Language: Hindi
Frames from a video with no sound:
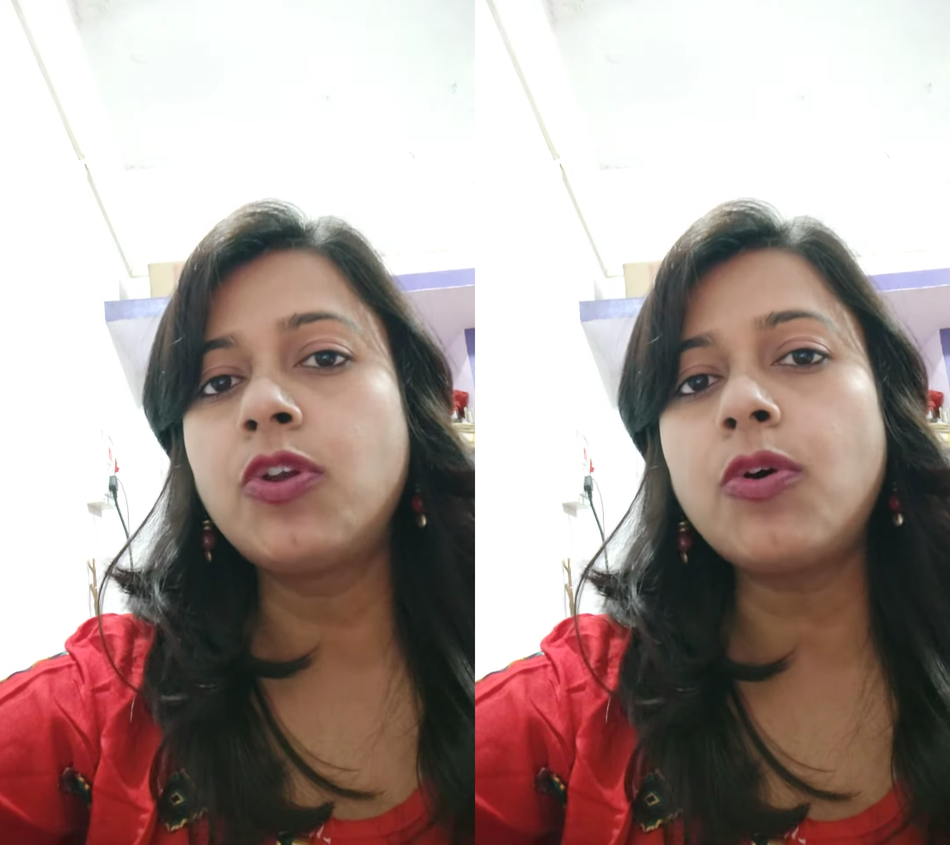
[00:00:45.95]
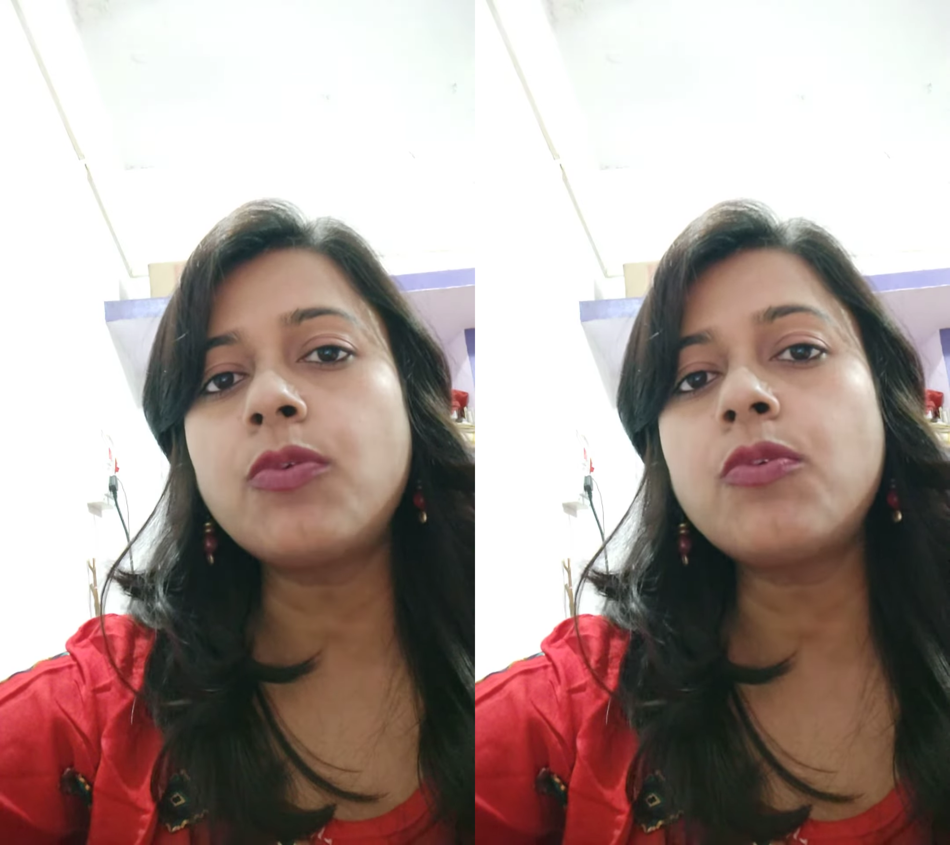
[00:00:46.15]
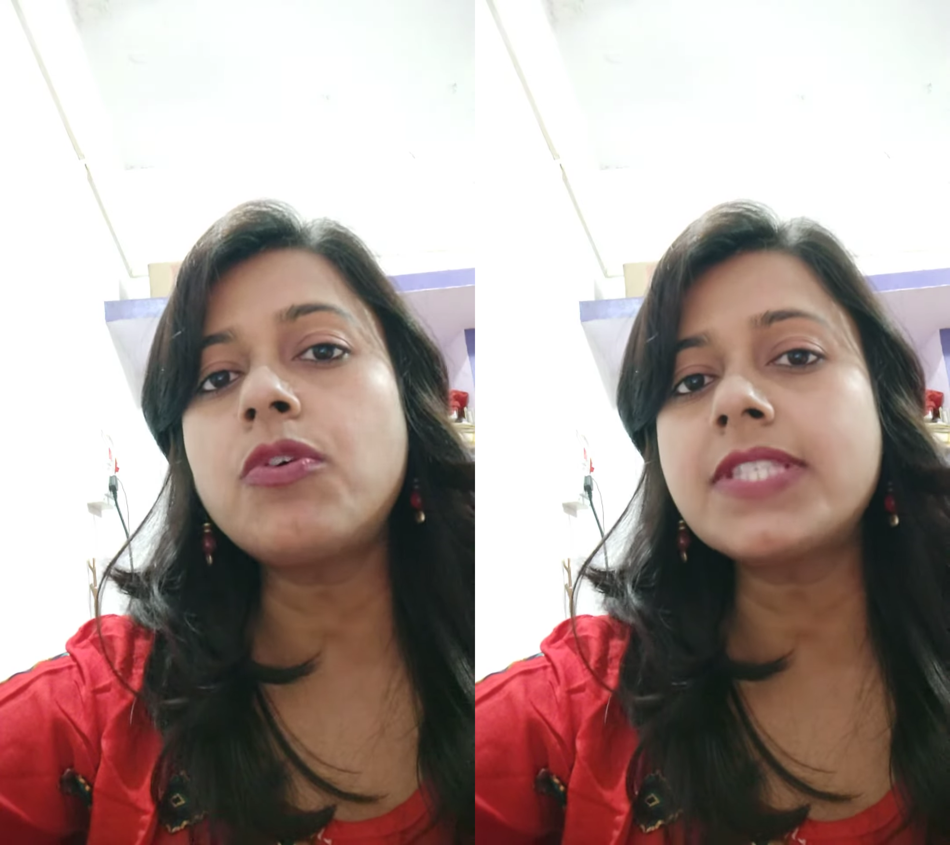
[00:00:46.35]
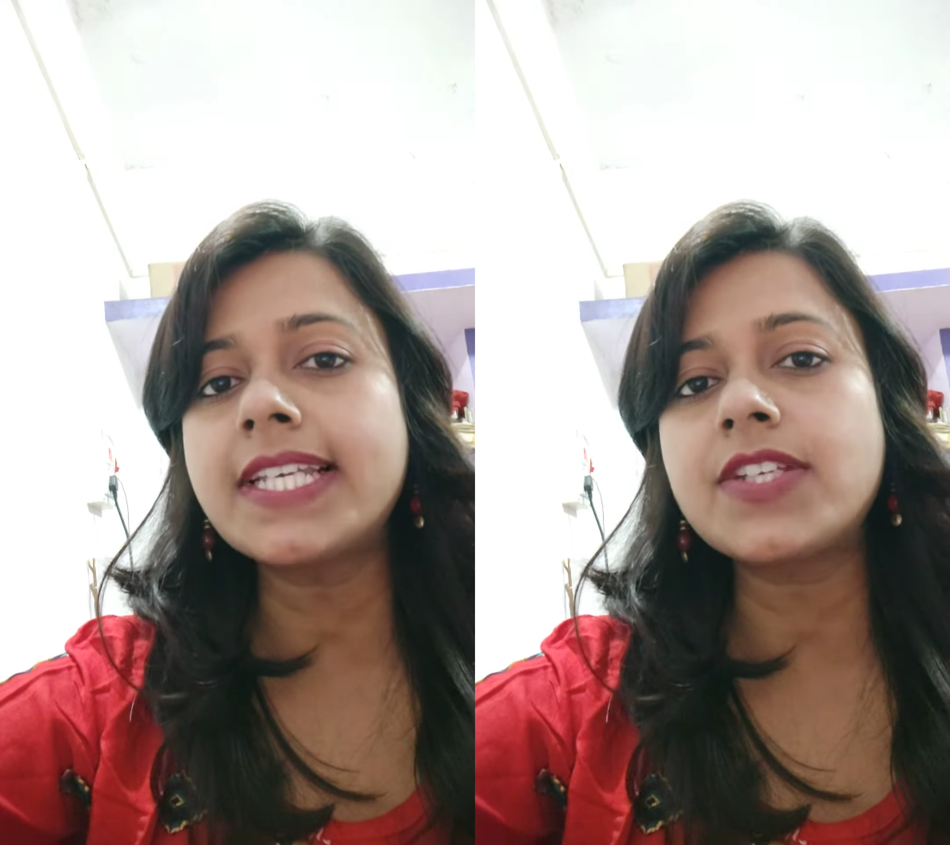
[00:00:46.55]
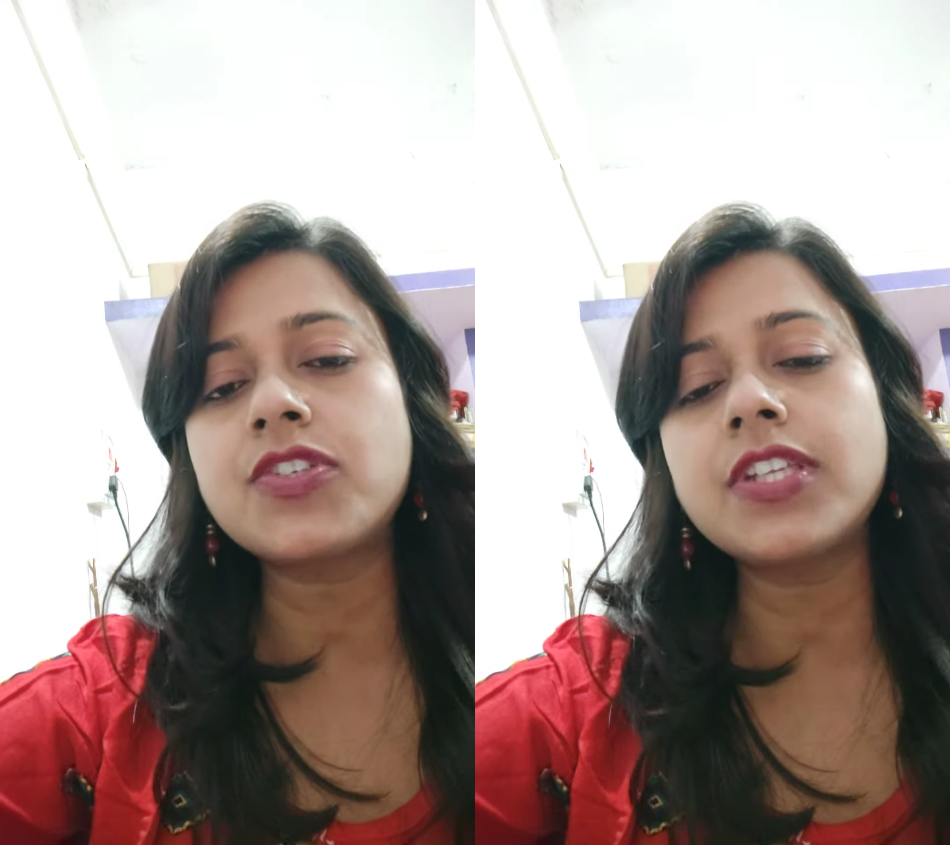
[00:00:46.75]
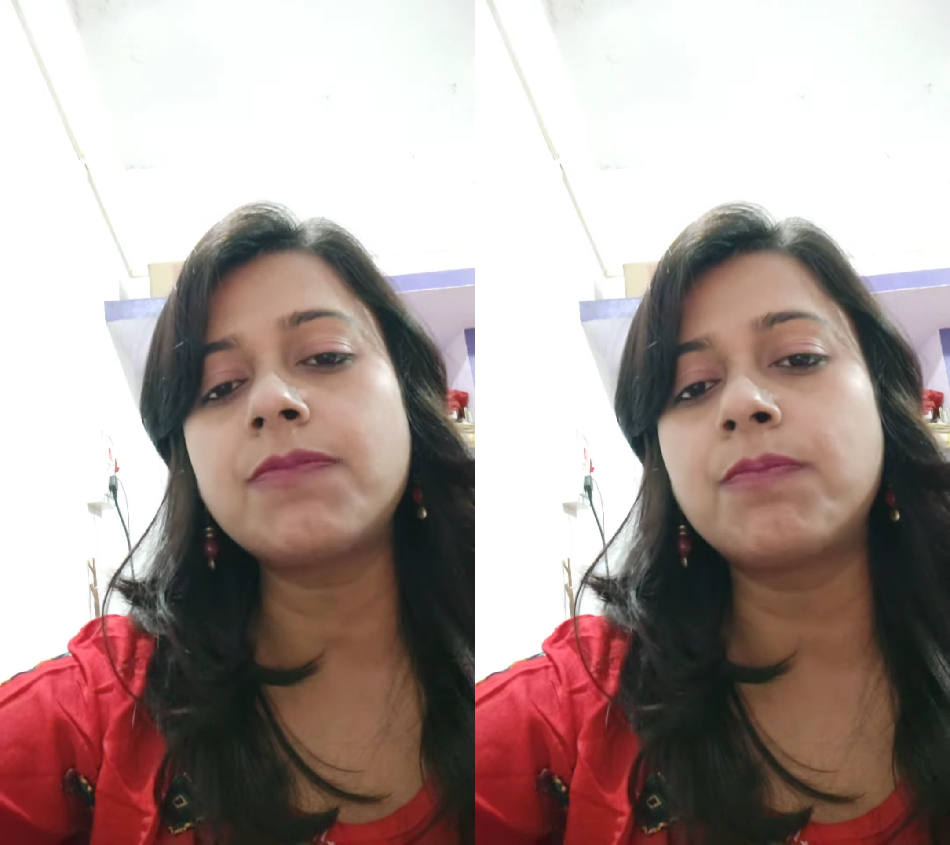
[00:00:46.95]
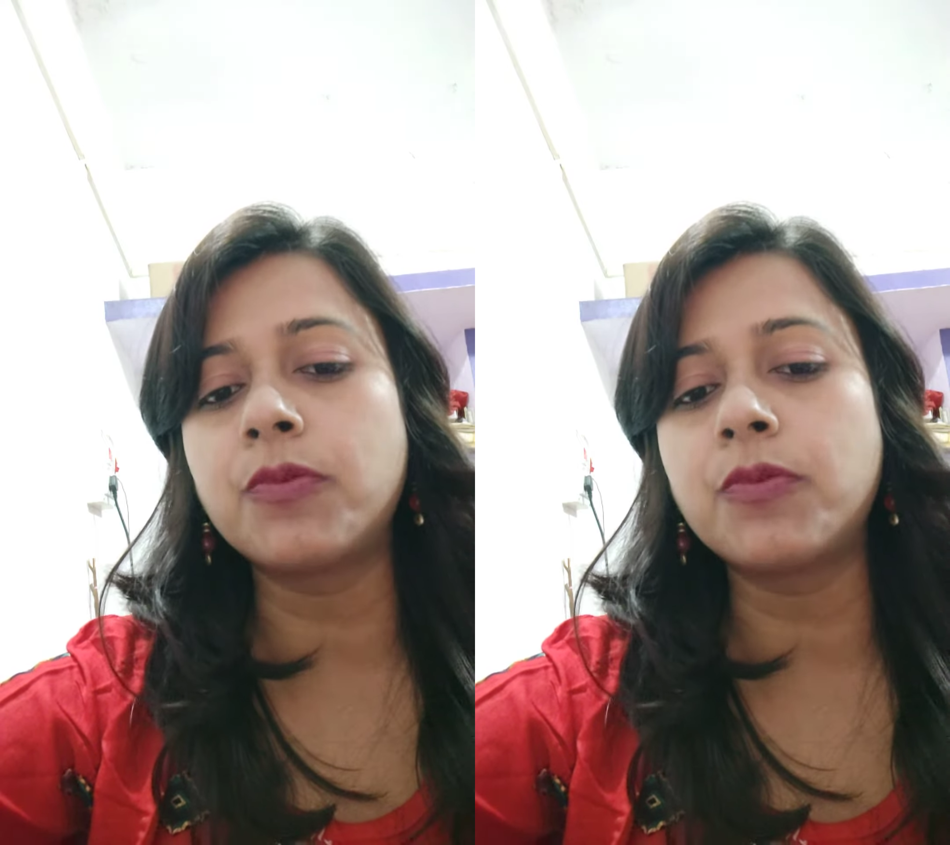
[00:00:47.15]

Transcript: दोनों शिक्षित